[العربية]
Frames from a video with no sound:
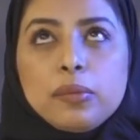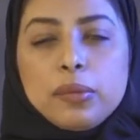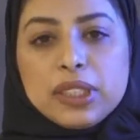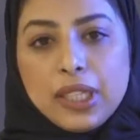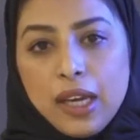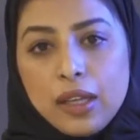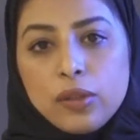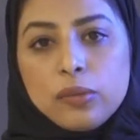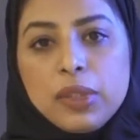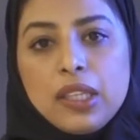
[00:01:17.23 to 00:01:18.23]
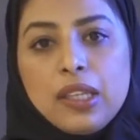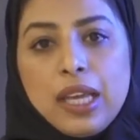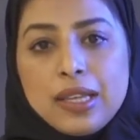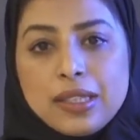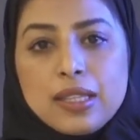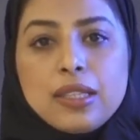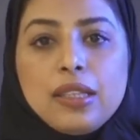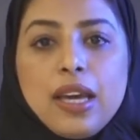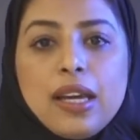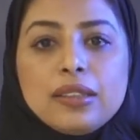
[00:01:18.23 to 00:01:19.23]
بتعلمي
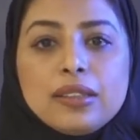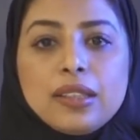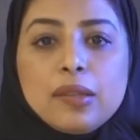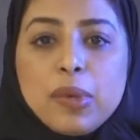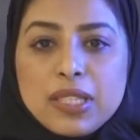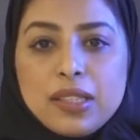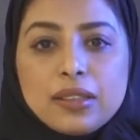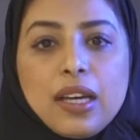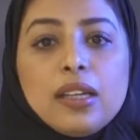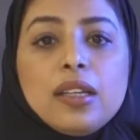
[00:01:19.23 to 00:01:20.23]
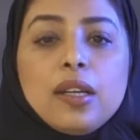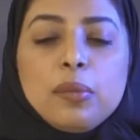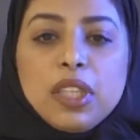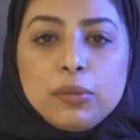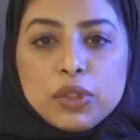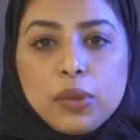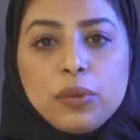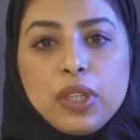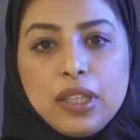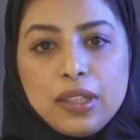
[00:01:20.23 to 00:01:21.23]
لأساسيات بسيطة من
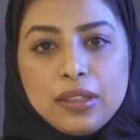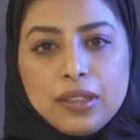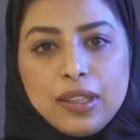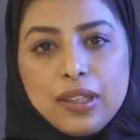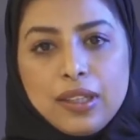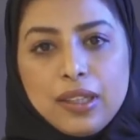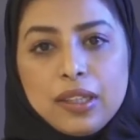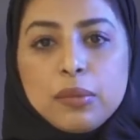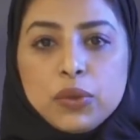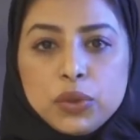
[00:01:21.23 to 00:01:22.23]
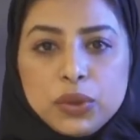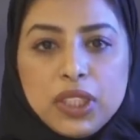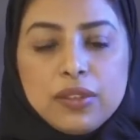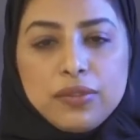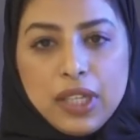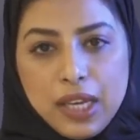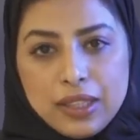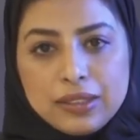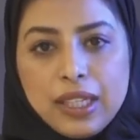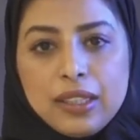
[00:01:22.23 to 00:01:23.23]
المطورين الموجودين في
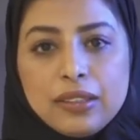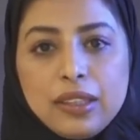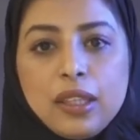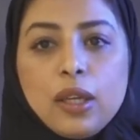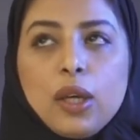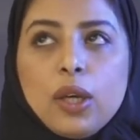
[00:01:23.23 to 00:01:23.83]
هذا التحدي